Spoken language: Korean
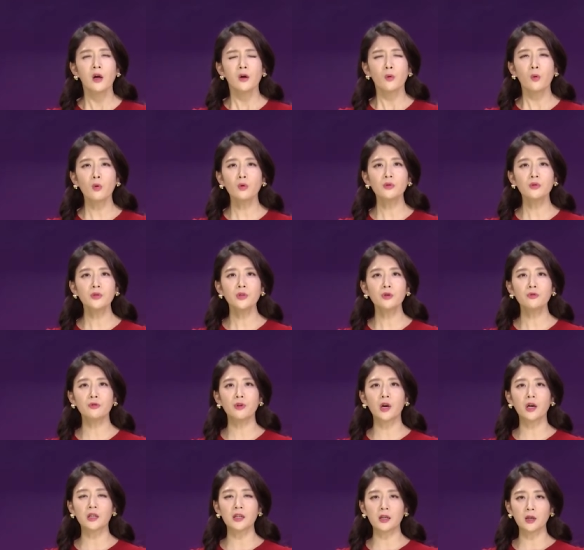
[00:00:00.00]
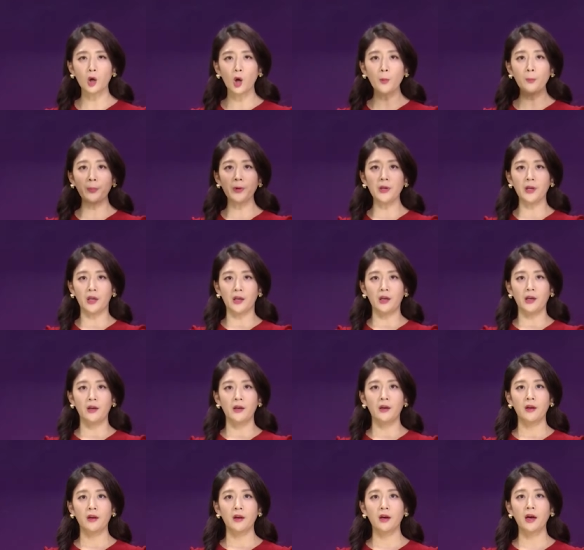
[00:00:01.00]
혹은요, 우리가 그냥 커피,
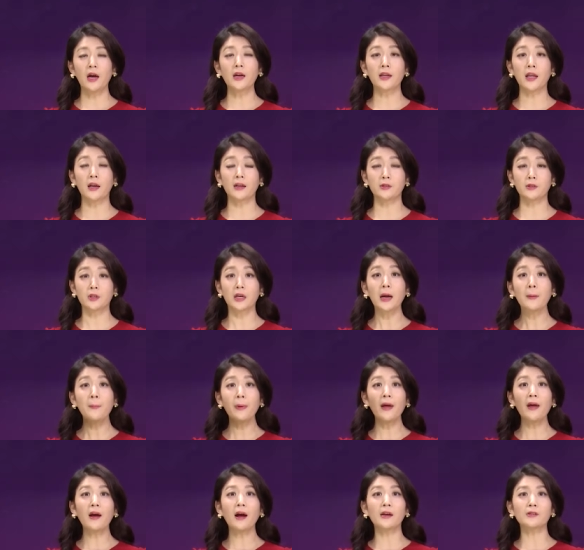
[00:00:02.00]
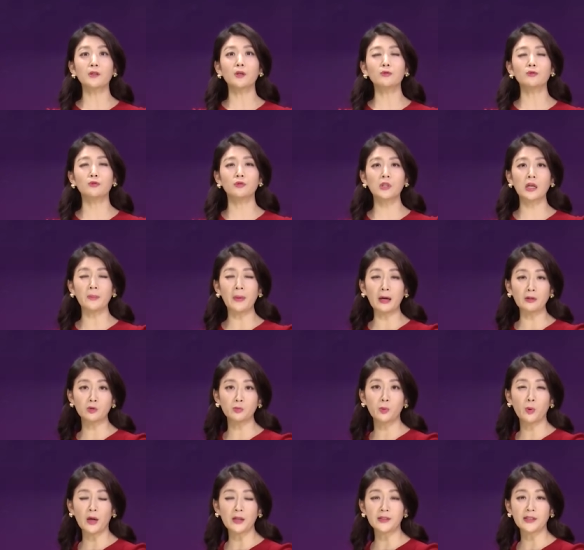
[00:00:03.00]
가게, 그저 카페에 가서 두 살
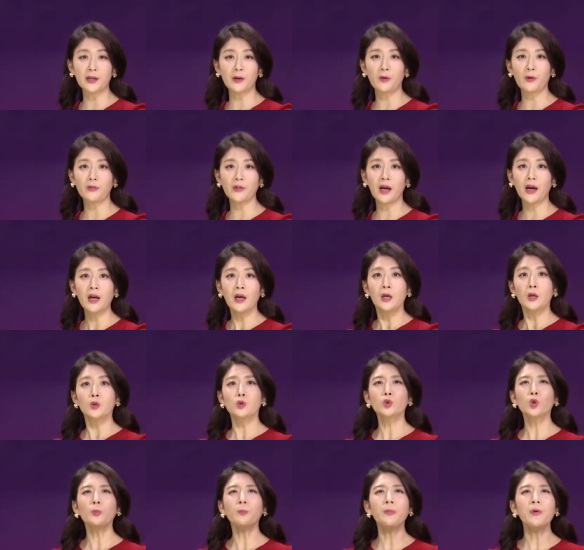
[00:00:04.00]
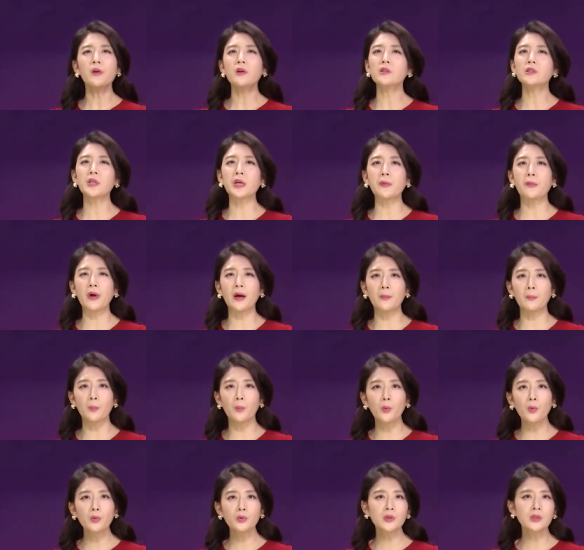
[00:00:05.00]
마주보고 앉아있거나 쇼핑을 제외한
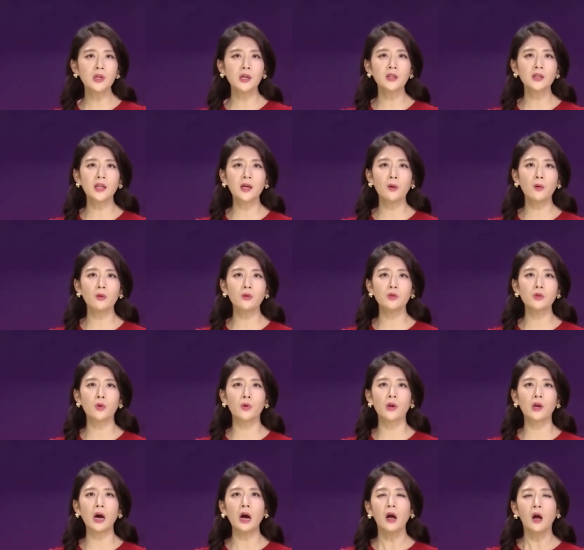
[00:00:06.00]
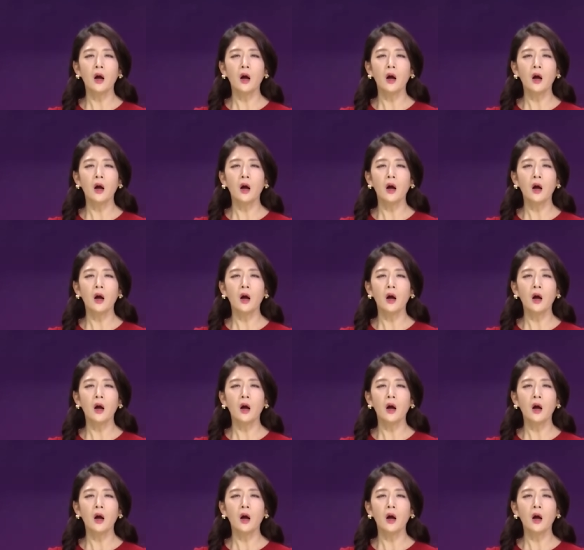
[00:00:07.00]
모든 카테고리는 저희가